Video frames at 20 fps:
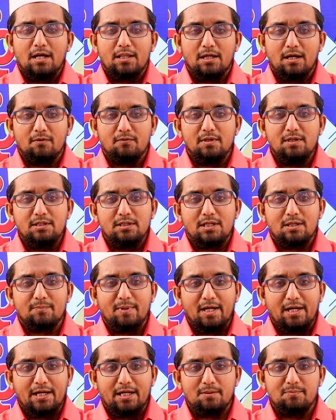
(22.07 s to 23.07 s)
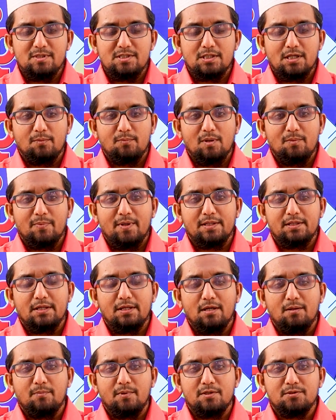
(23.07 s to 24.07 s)
அதாவது நம்ம அகாடமி சார்பில்
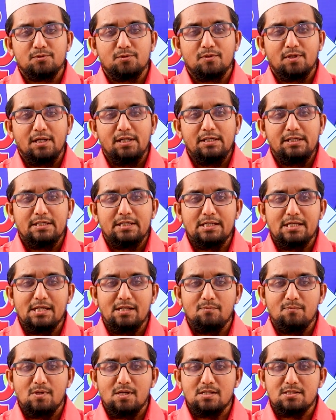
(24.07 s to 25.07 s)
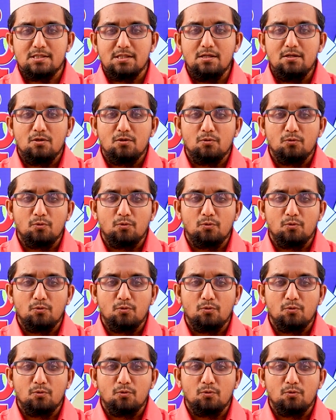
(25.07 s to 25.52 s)
பார்த்தீங்க அப்படின்னு சொன்னால் டிஎன்பிஎஸ்சி